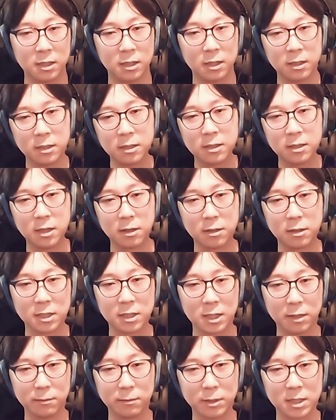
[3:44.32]
ひ来てくだ
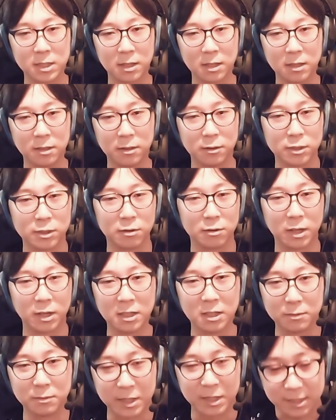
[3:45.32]
さい。皆さんよろしくお
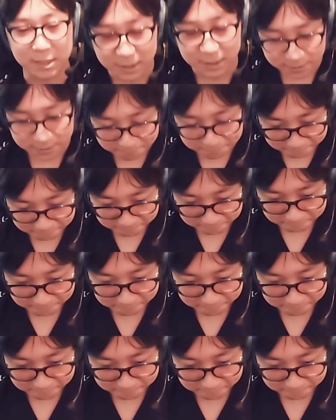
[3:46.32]
願いします。